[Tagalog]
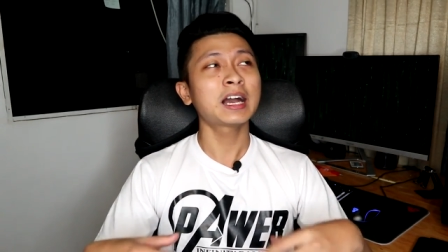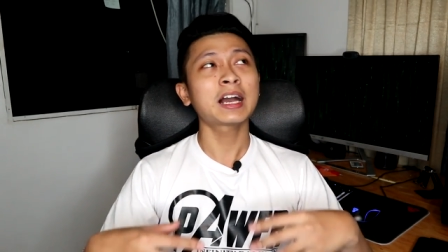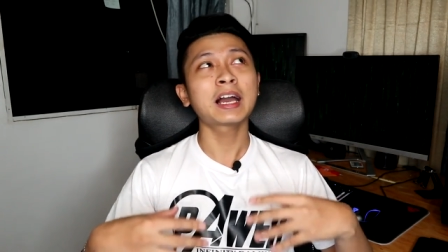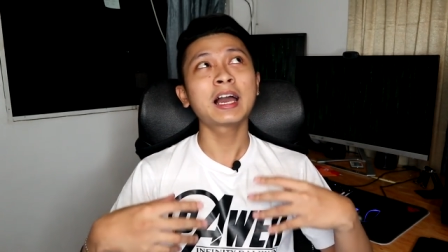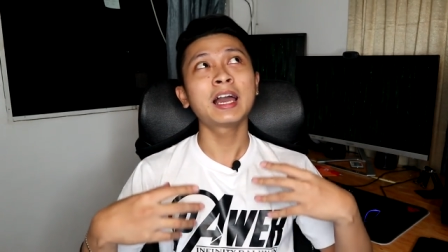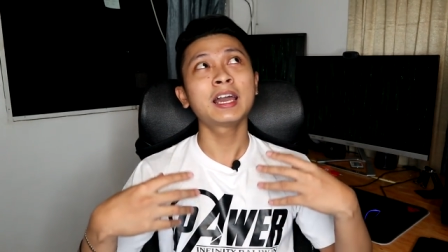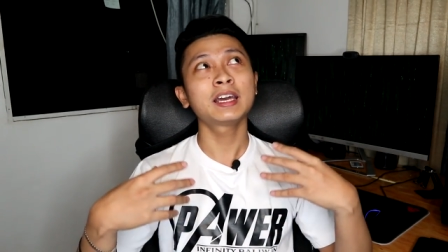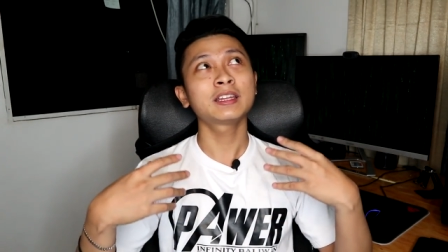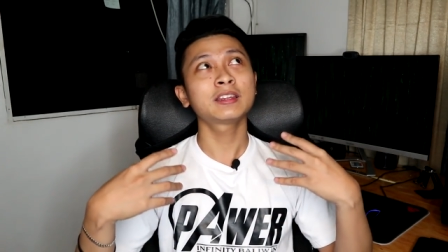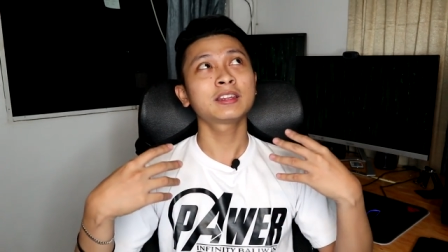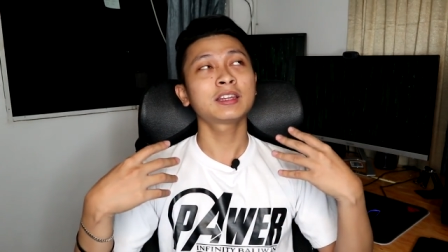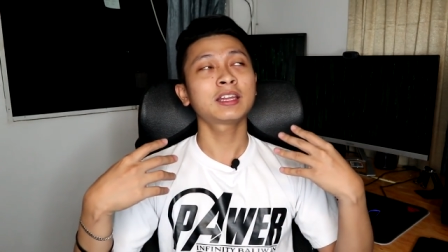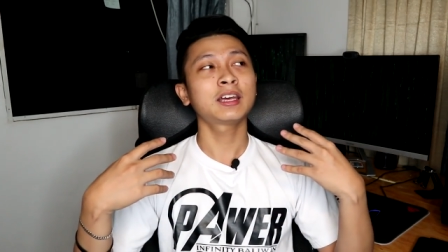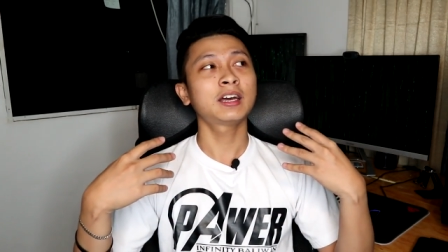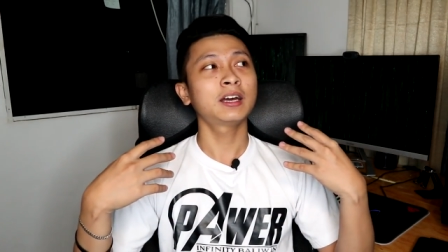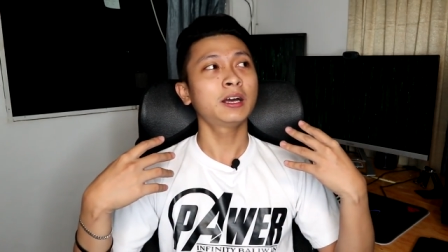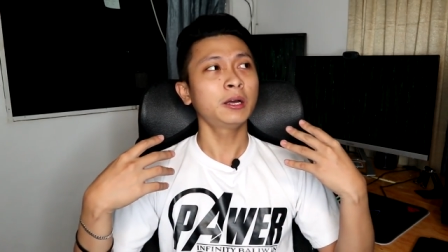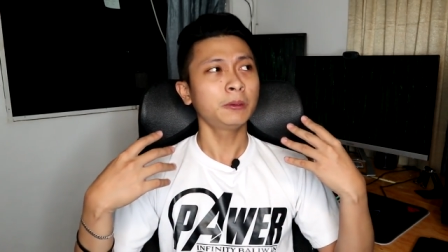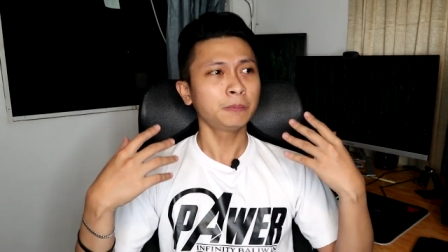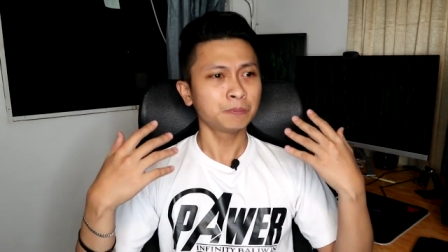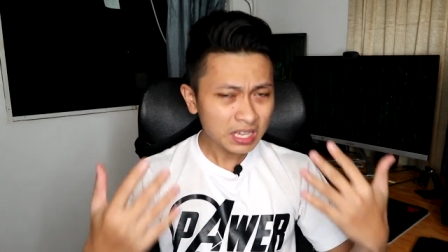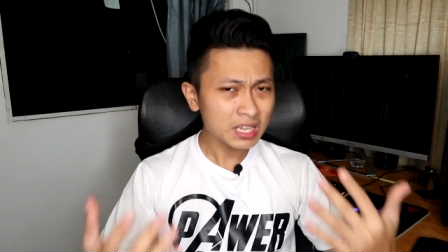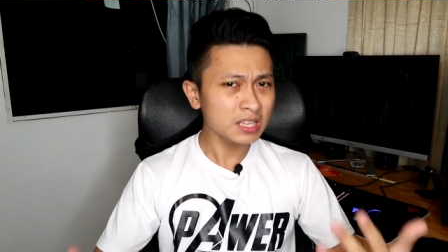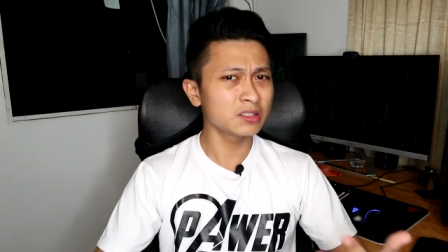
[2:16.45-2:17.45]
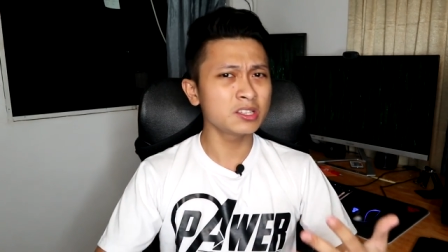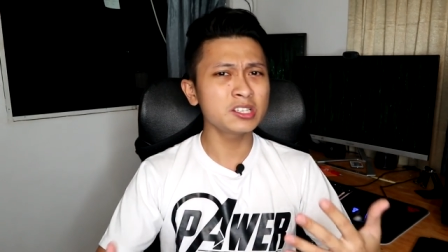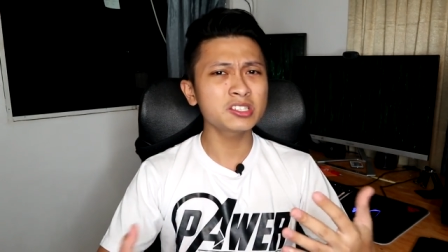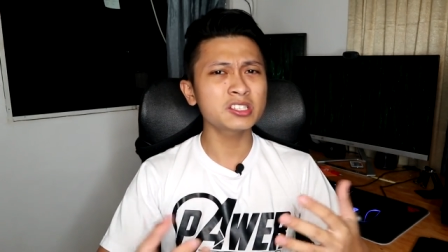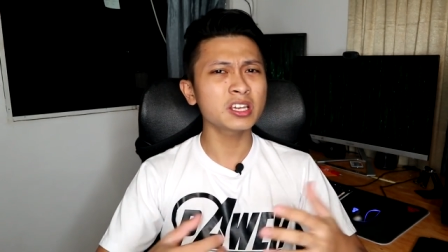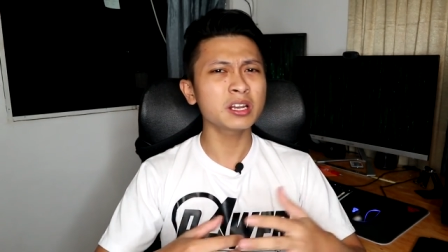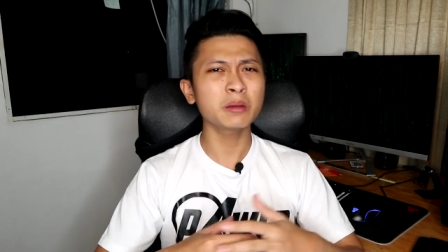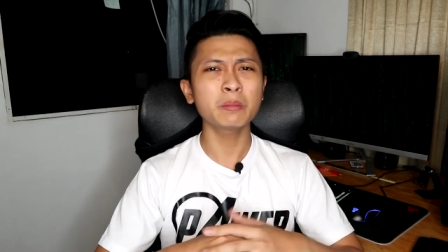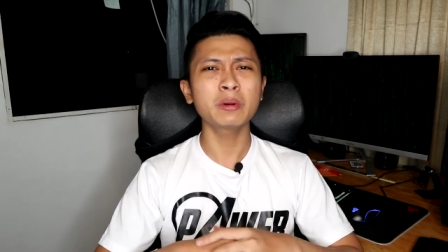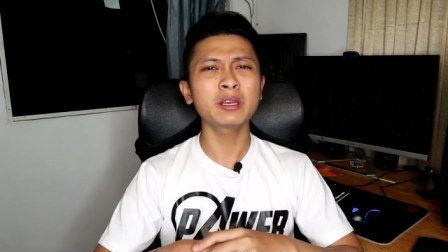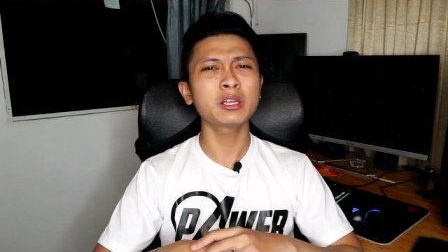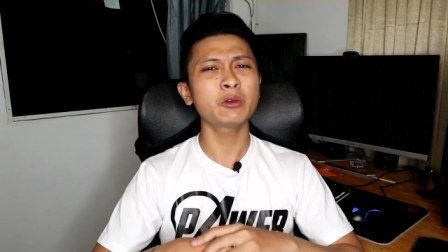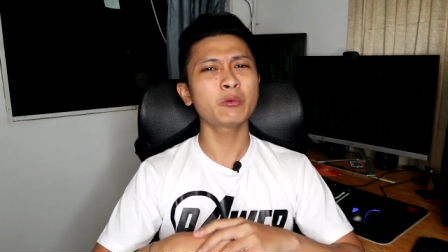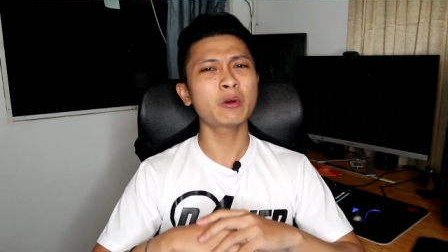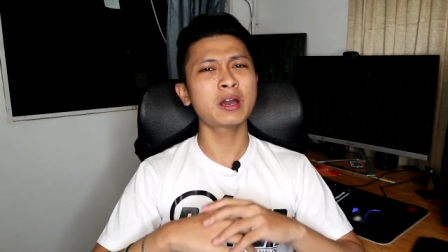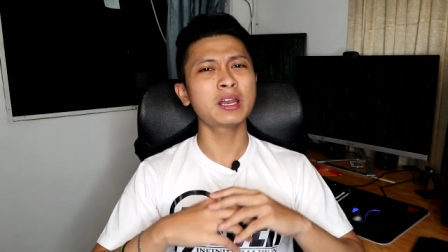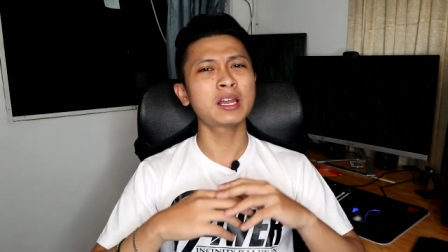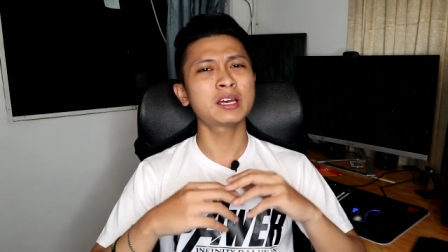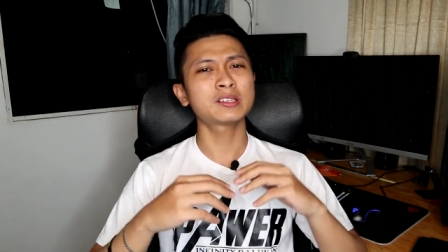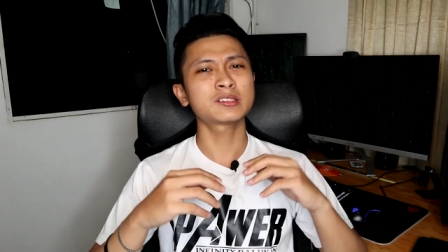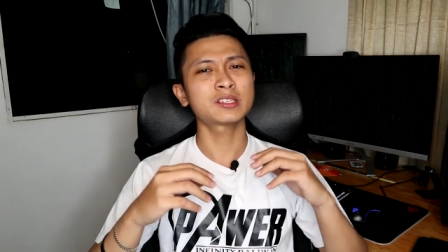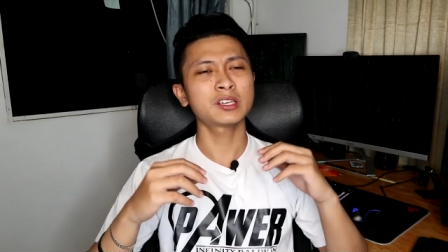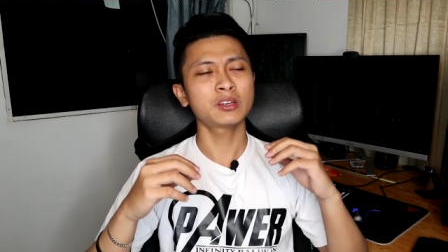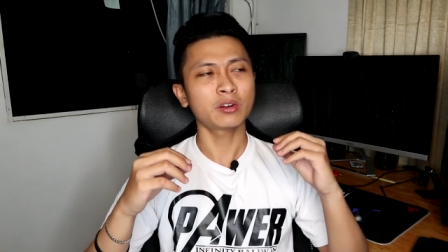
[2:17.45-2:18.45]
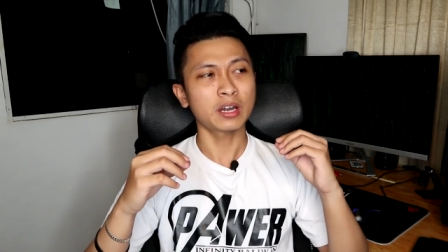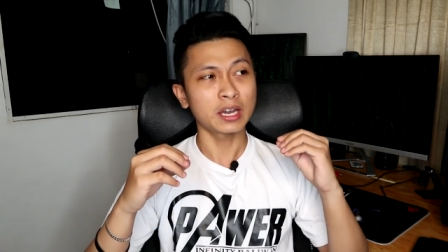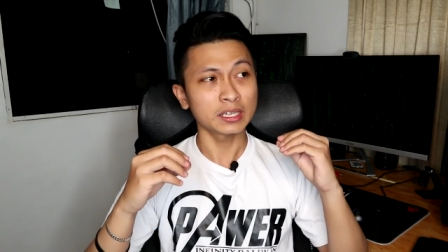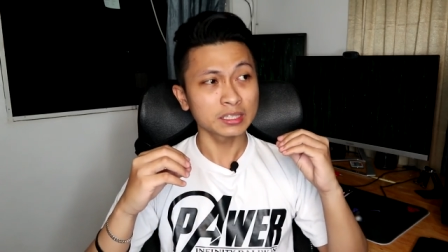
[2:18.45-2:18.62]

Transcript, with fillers: kahit na hindi sila maniwala sa'yo,